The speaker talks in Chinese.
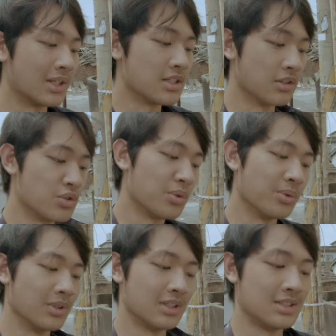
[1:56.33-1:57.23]
完成中
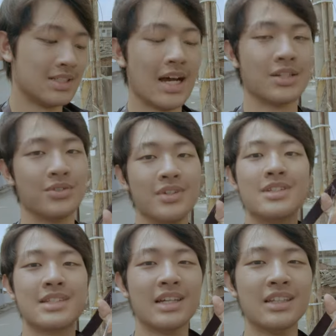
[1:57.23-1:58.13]
国科技大学
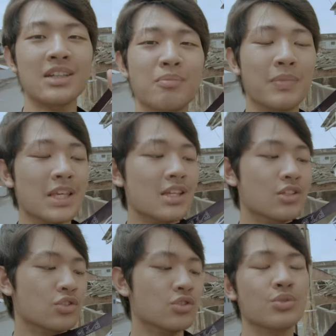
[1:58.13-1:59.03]
散演毕
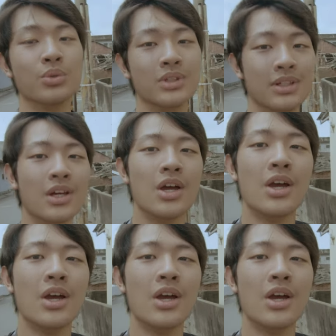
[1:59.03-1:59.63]
业制作的